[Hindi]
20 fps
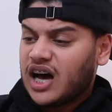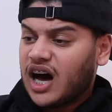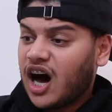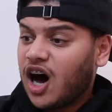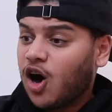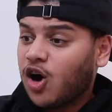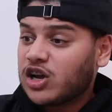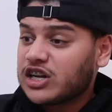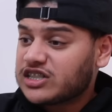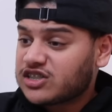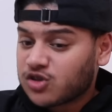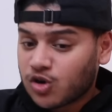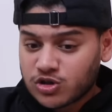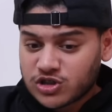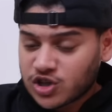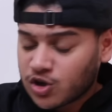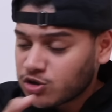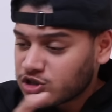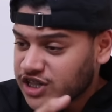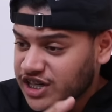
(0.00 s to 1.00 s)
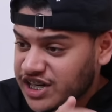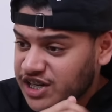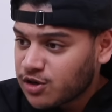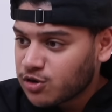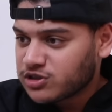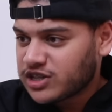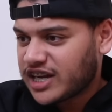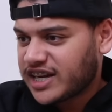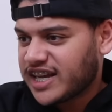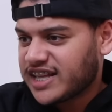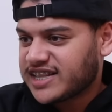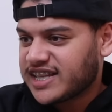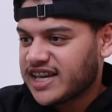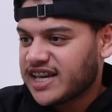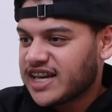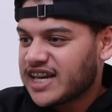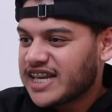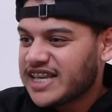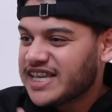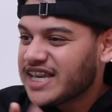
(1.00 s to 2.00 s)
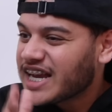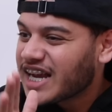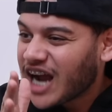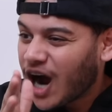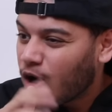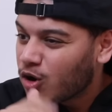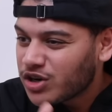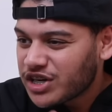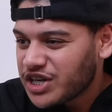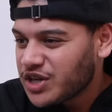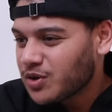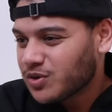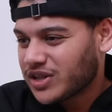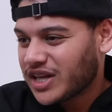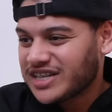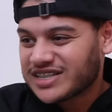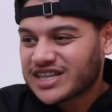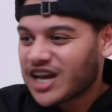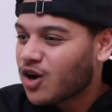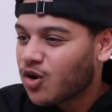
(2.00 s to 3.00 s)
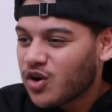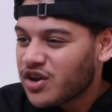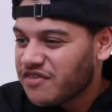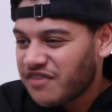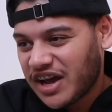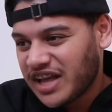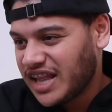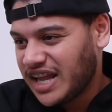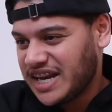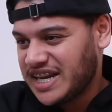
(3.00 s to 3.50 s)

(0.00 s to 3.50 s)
हाँ और इस रोजे को चिड़ी रोजा कहते हैं ये काउंट नहीं होता इसका कोई फायदा